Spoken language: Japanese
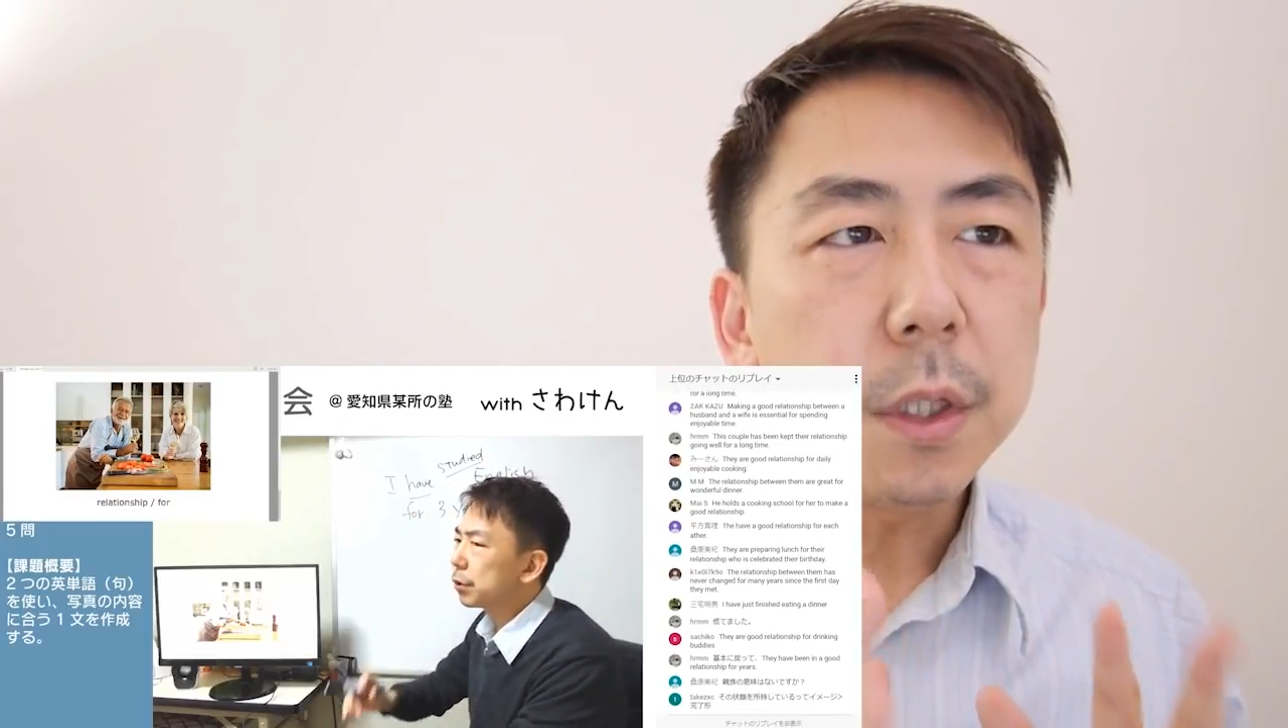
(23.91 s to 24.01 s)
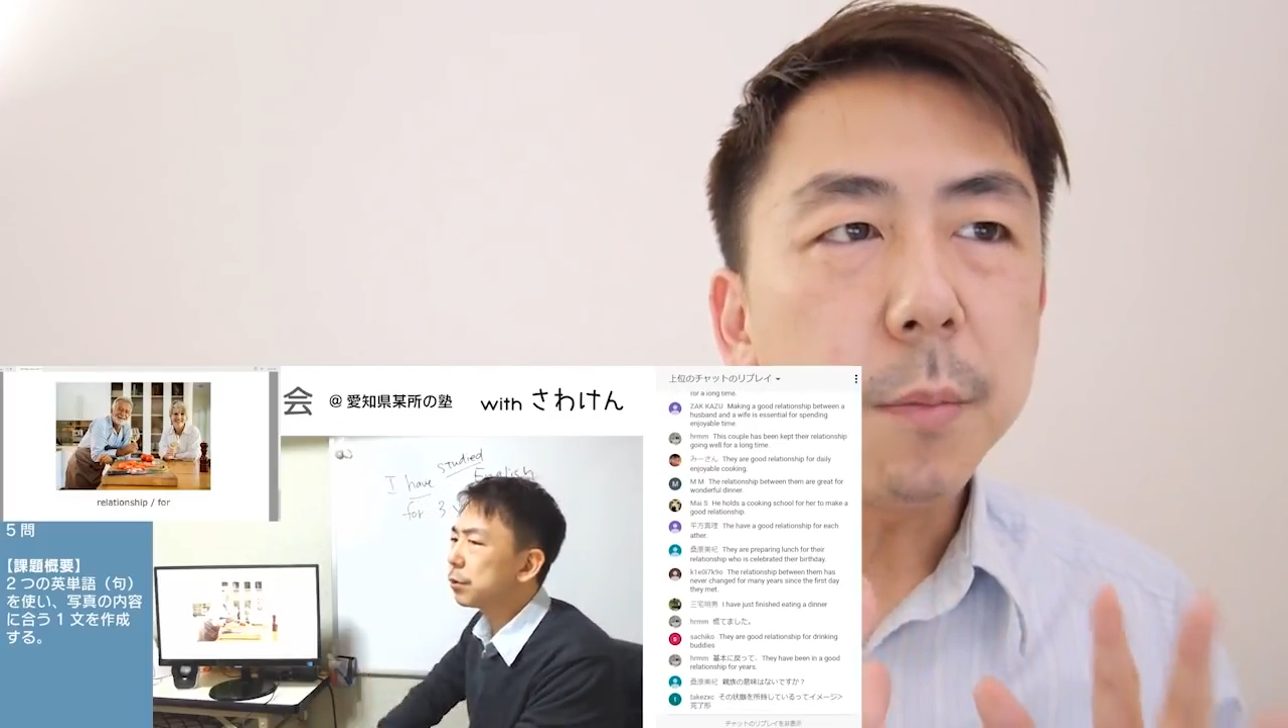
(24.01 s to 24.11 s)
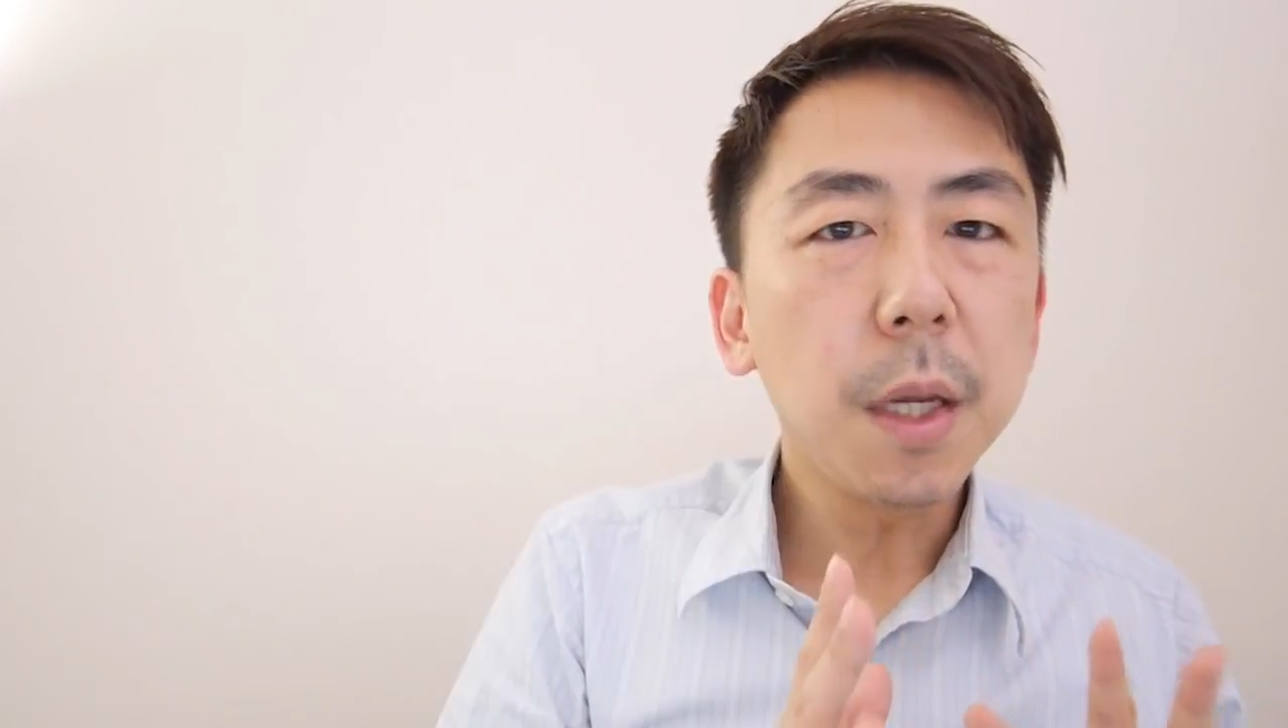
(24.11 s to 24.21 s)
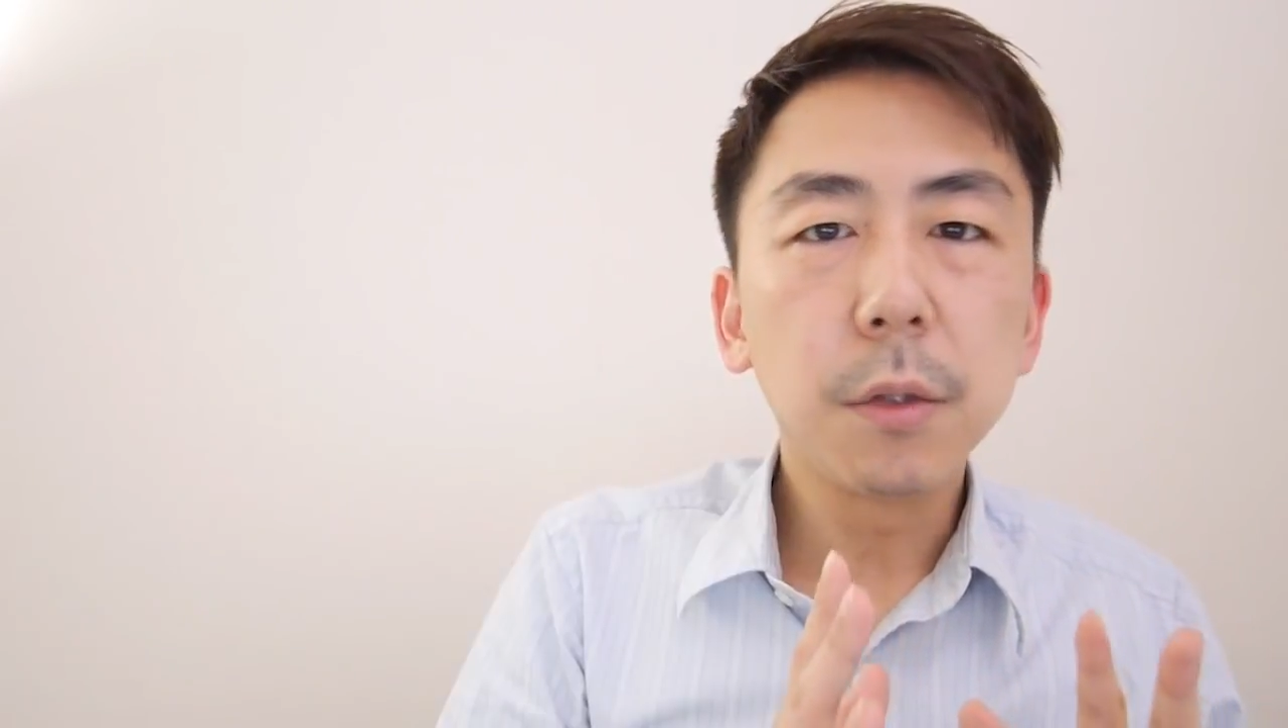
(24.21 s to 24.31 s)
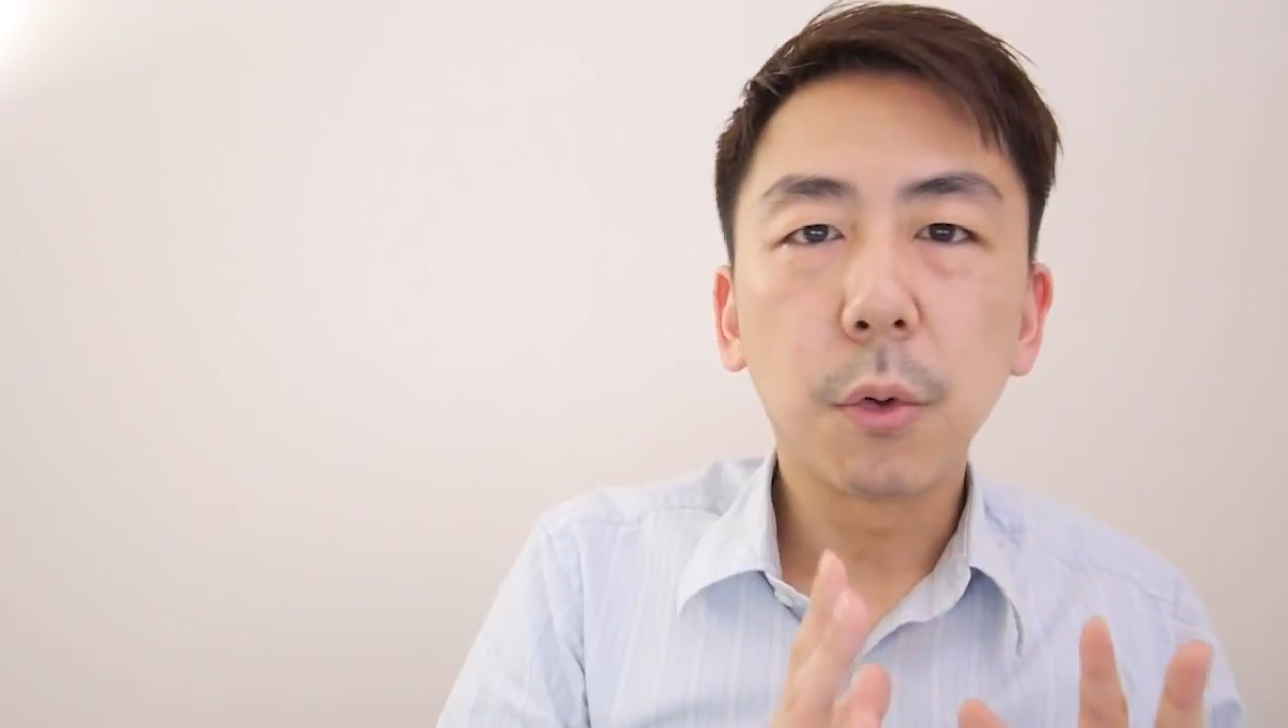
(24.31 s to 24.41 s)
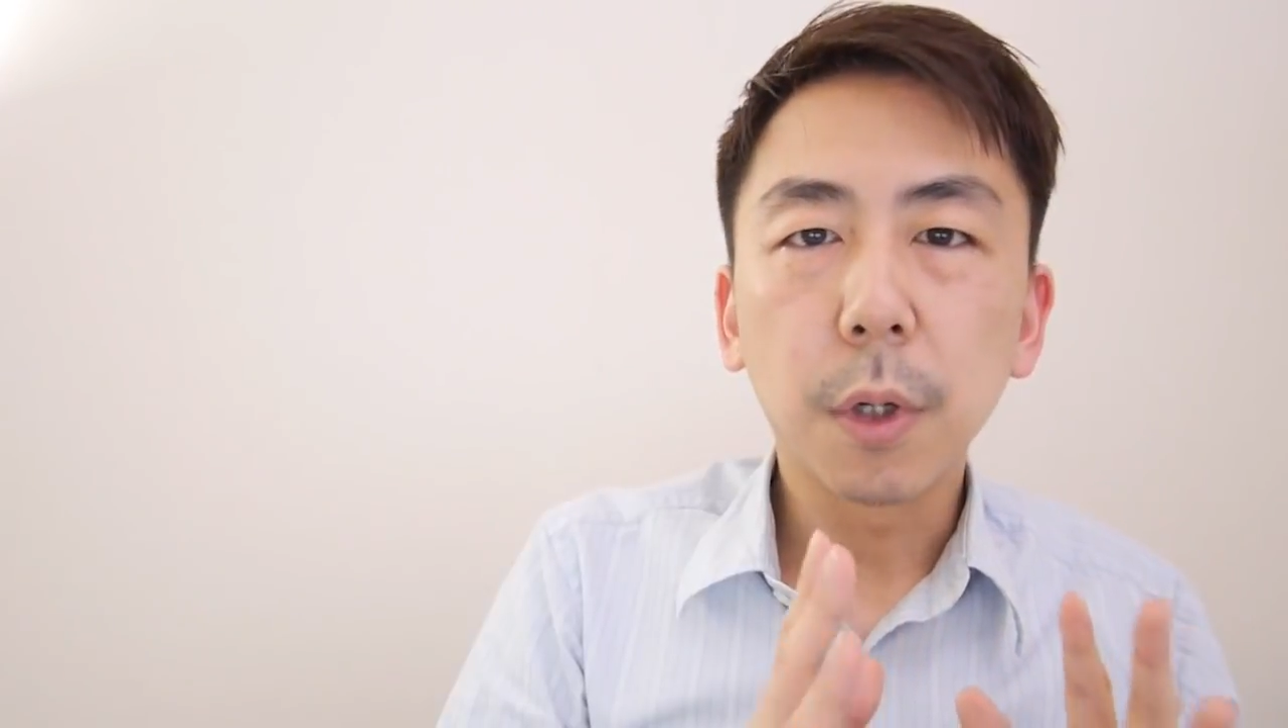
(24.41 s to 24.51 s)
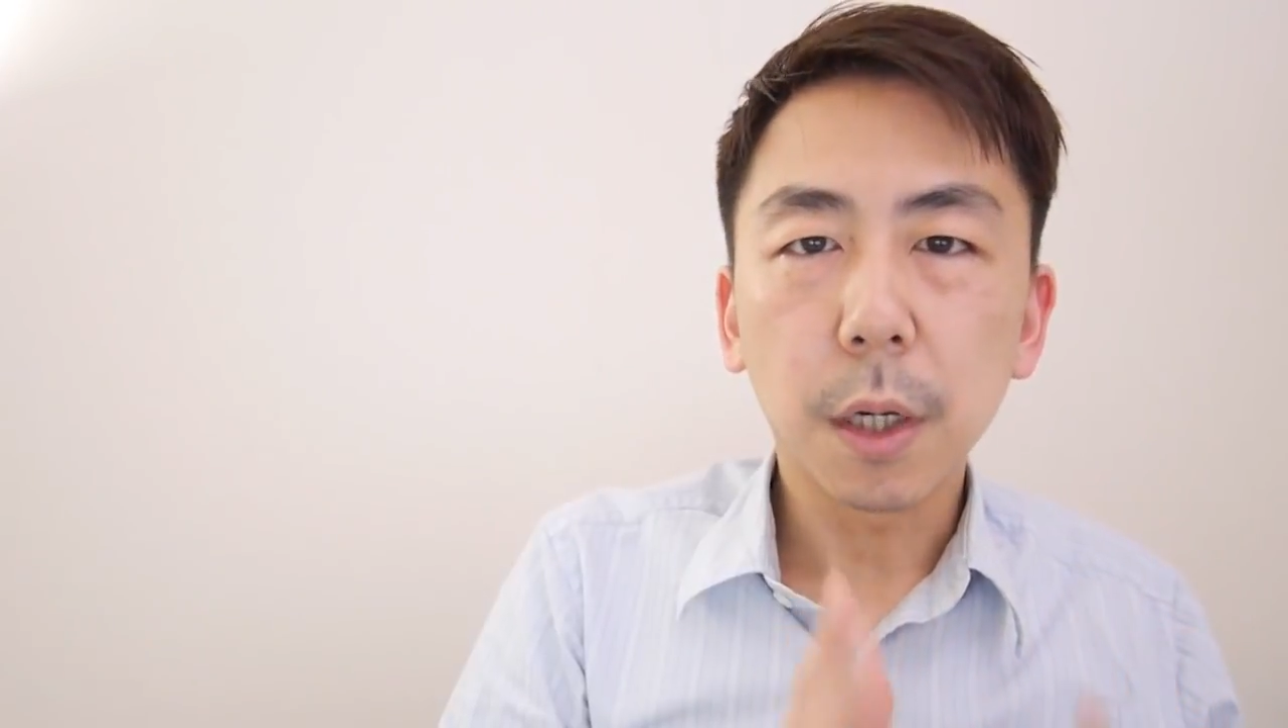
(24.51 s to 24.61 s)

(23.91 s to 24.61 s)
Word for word: E メールを